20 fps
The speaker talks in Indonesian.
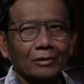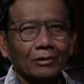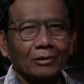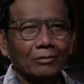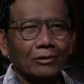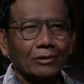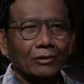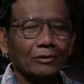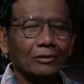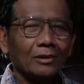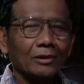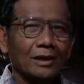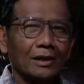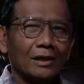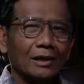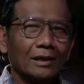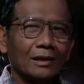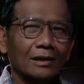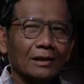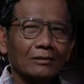mau mundur
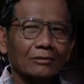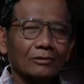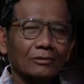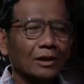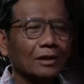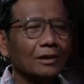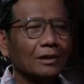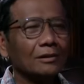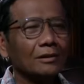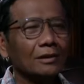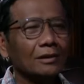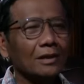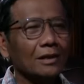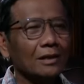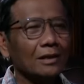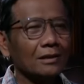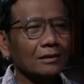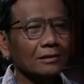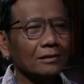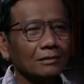ya jangan
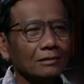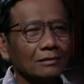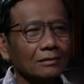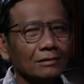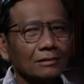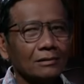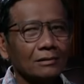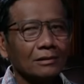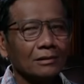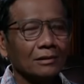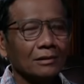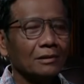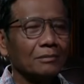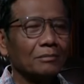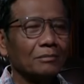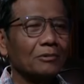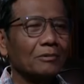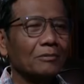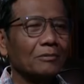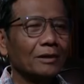sekarang.
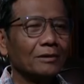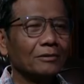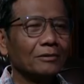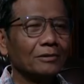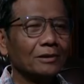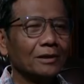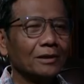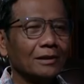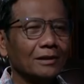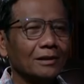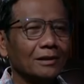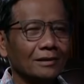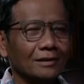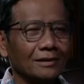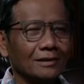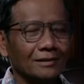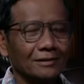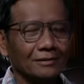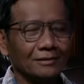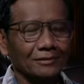Ini belum waktunya
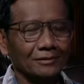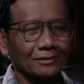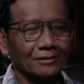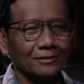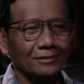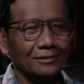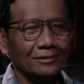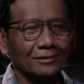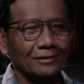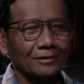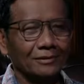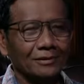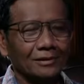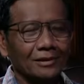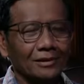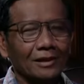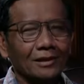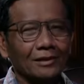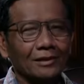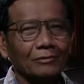gitu.
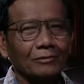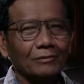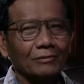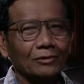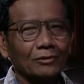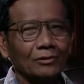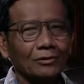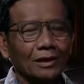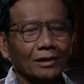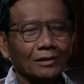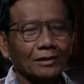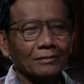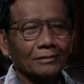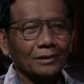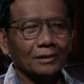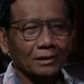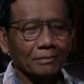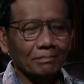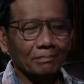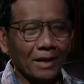Cari momentum yang
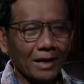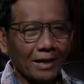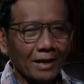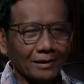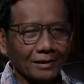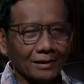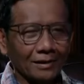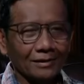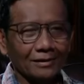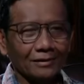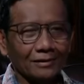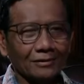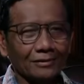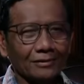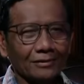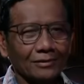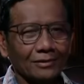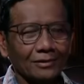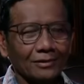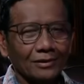tepat
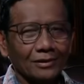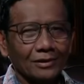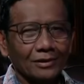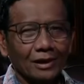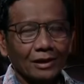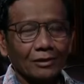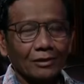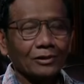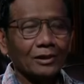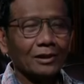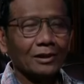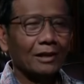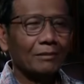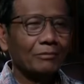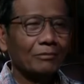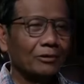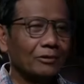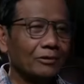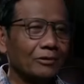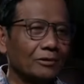gitu. Kalau
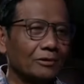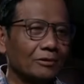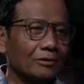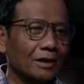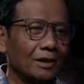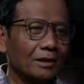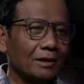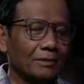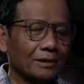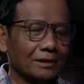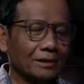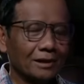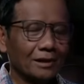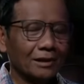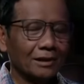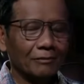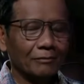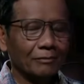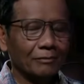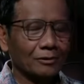tidak mundur juga pasti
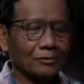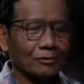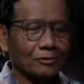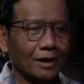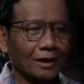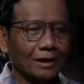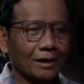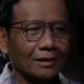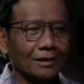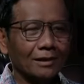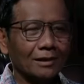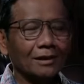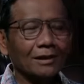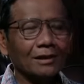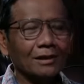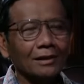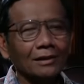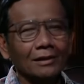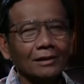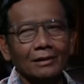ada yang persoalkan. Ini
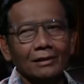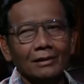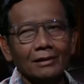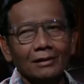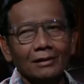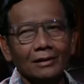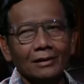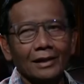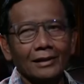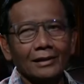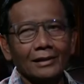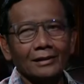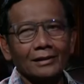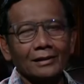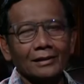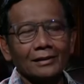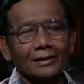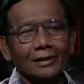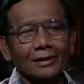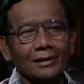kan rakyat
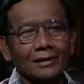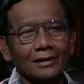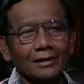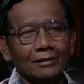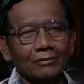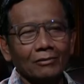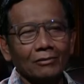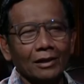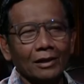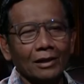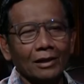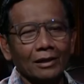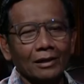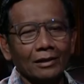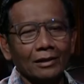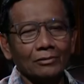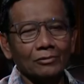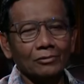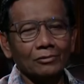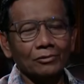kita ini
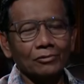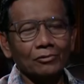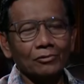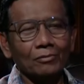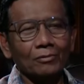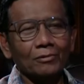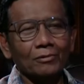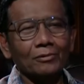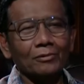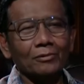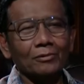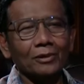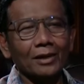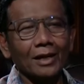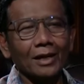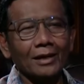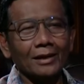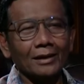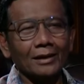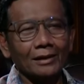270
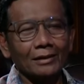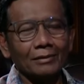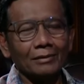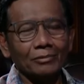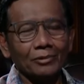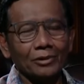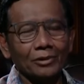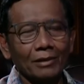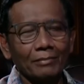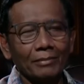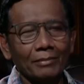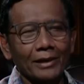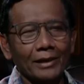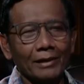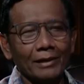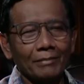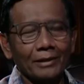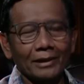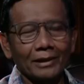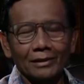juta lah ya punya
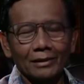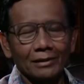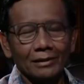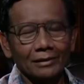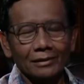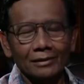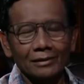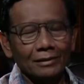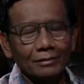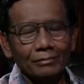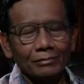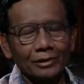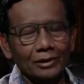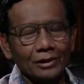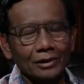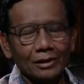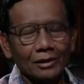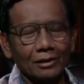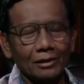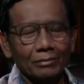pendapat
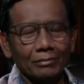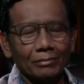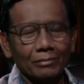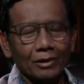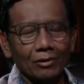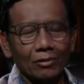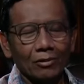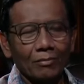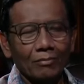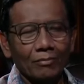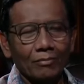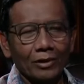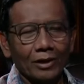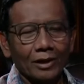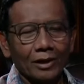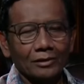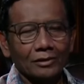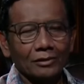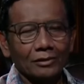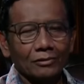bisa
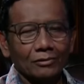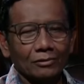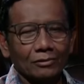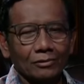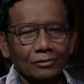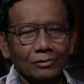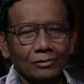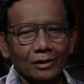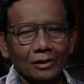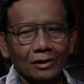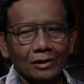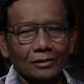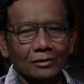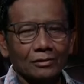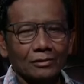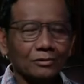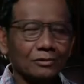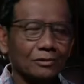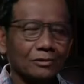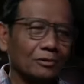mengelompokkan setuju,
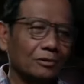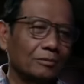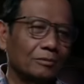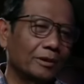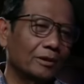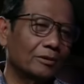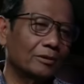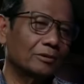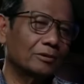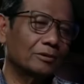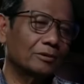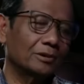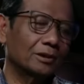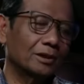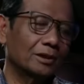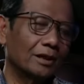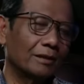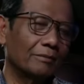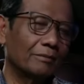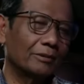tidak setuju, mendukung,
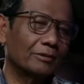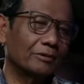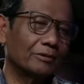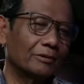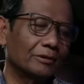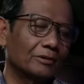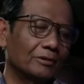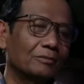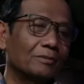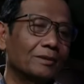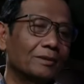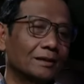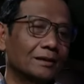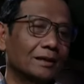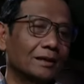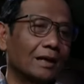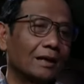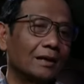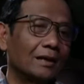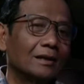tidak mendukung itu
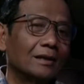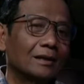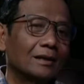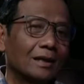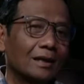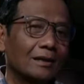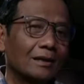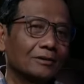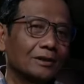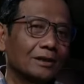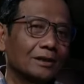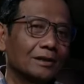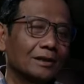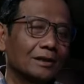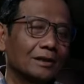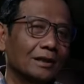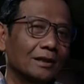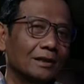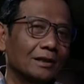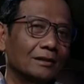biasa. Kalau saya
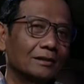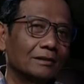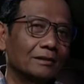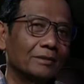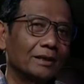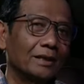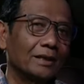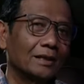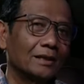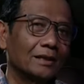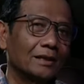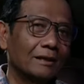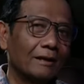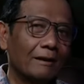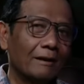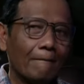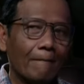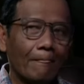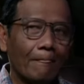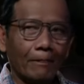sendiri
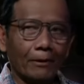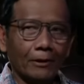sebenarnya